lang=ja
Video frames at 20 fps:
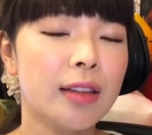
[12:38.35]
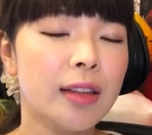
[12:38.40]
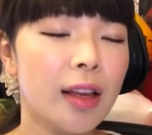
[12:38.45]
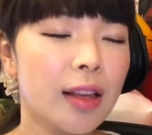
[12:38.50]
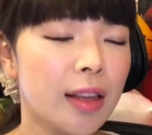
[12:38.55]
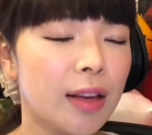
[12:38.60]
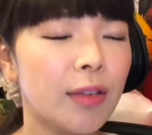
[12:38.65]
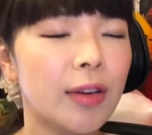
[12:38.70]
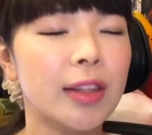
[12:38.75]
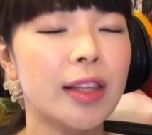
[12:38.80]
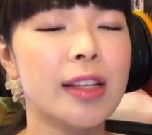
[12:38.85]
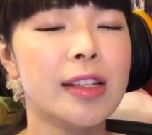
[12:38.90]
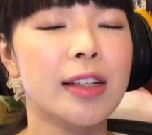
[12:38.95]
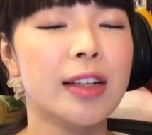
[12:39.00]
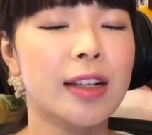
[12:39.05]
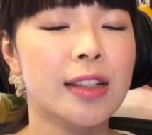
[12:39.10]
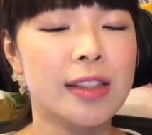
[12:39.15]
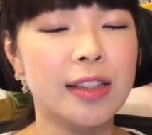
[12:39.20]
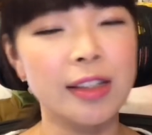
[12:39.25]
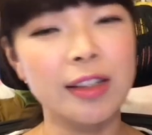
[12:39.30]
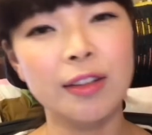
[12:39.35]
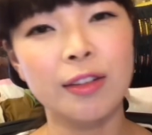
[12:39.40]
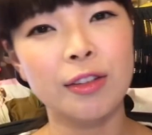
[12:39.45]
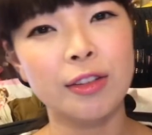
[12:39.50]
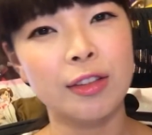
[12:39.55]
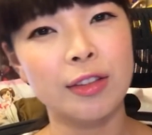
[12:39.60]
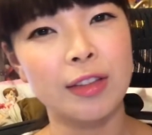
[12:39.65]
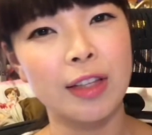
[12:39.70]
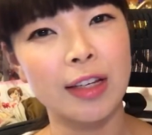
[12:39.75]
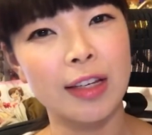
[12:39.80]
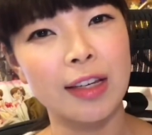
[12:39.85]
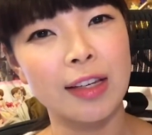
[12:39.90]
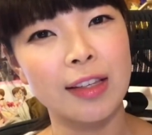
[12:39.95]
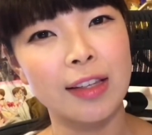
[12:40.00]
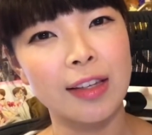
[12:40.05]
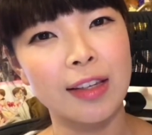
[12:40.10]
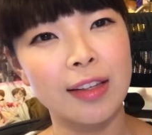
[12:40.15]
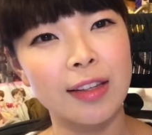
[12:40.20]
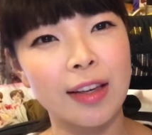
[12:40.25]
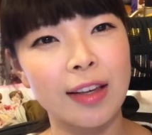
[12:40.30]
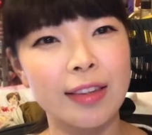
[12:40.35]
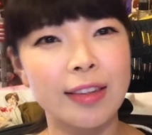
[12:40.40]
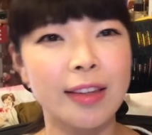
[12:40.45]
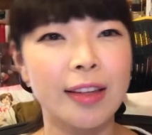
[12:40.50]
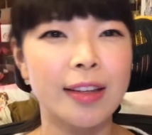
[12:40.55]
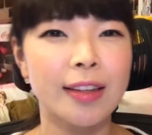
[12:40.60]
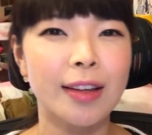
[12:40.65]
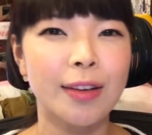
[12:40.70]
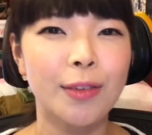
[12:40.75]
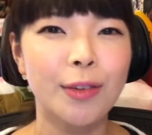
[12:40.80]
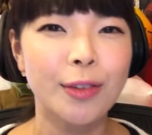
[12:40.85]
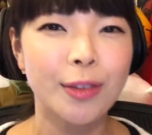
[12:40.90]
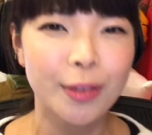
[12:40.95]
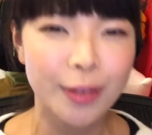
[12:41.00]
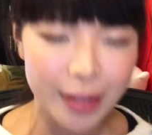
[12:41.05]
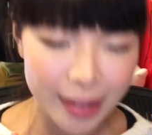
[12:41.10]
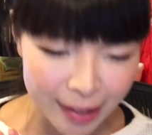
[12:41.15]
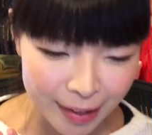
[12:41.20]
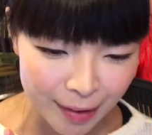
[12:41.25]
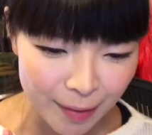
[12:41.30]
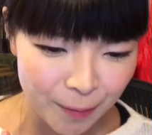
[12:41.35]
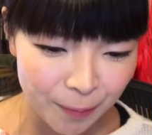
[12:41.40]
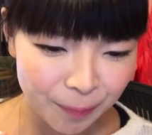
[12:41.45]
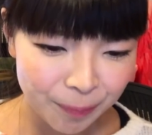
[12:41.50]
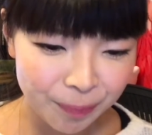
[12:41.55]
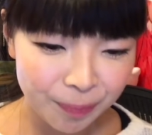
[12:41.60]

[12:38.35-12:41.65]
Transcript: ただ私がジンクス的にやっていたことで